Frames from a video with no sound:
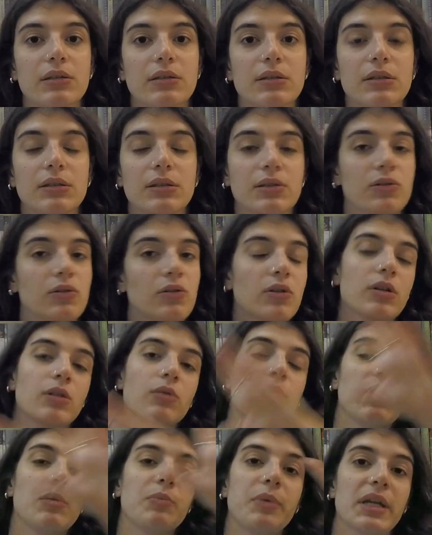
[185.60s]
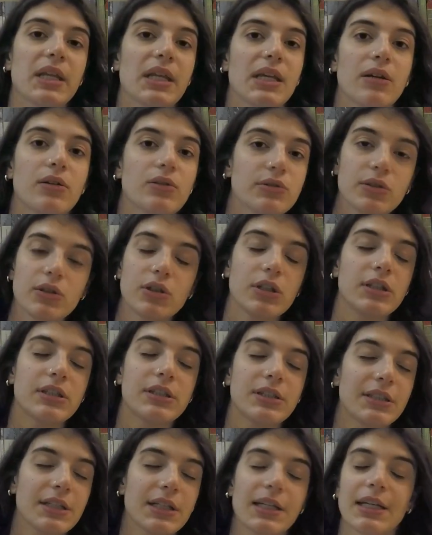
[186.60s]
sono in quel periodo
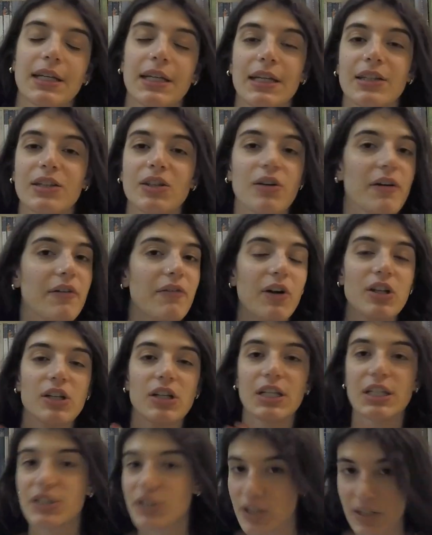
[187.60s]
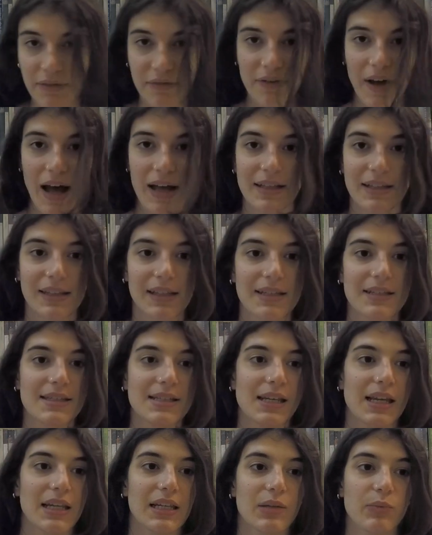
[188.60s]
dove voglio leggere
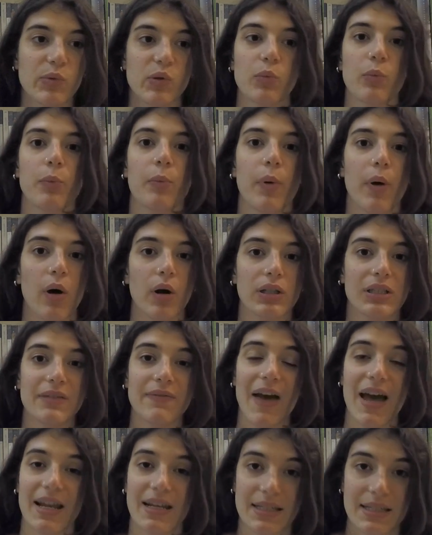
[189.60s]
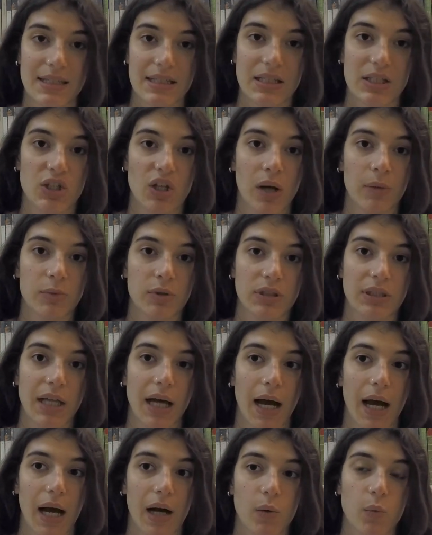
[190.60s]
fantasy e libri un po' diversi diciamo
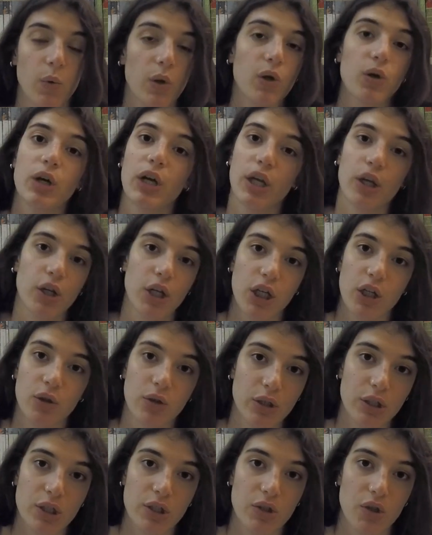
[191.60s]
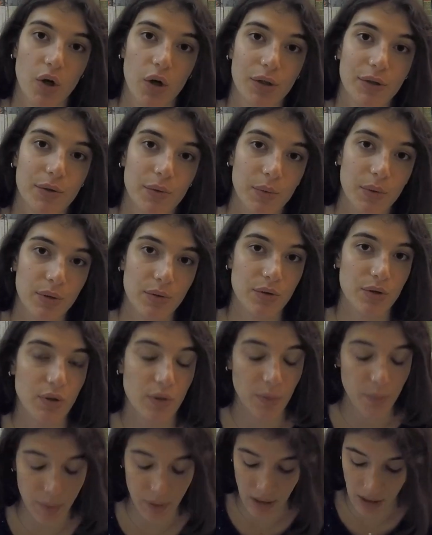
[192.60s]
da quello che io leggo di solito quindi
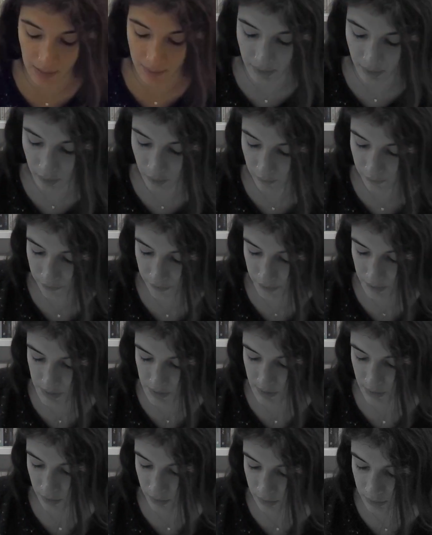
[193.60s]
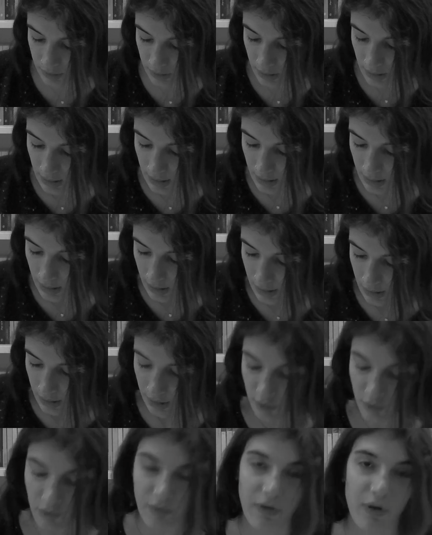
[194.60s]
uscire un po' dalla mia comfort zone
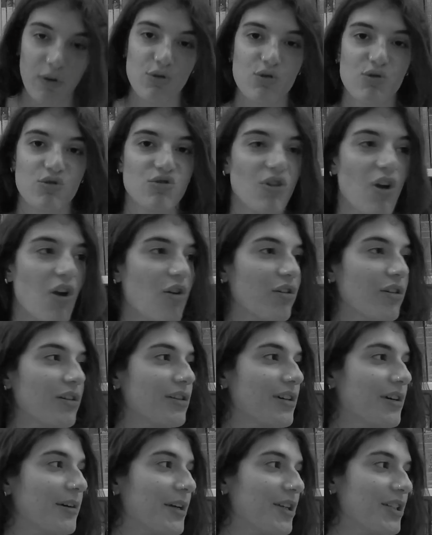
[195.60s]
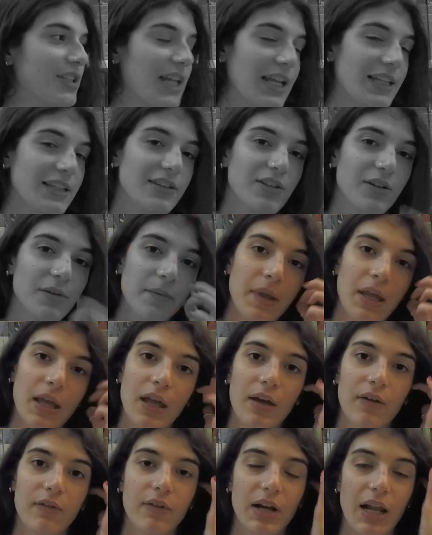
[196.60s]
e comfort zone come l'ho detto
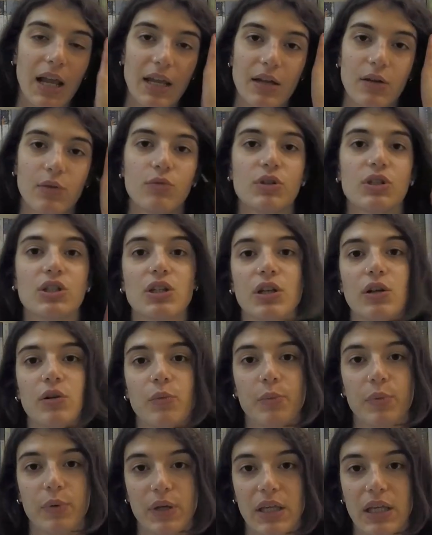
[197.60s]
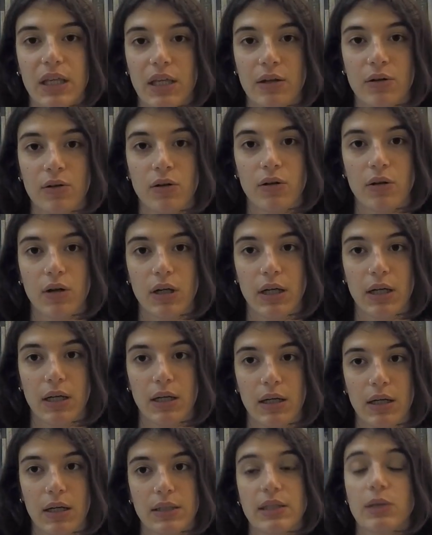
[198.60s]
vorrei uscire un pochino
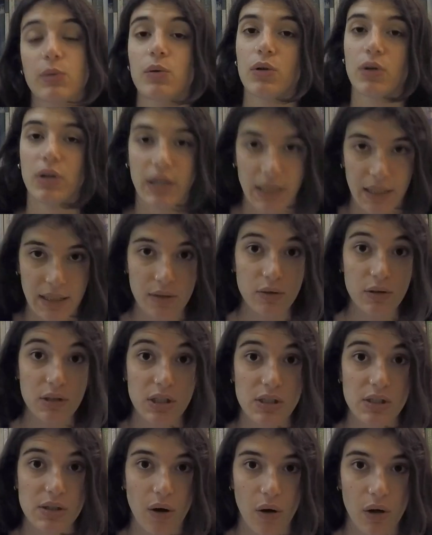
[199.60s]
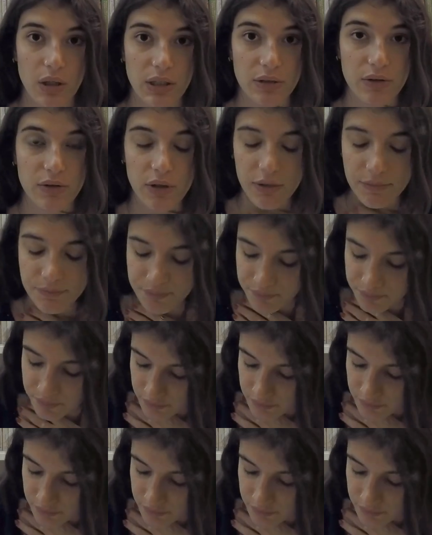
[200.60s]
uh, da quello che leggo di solito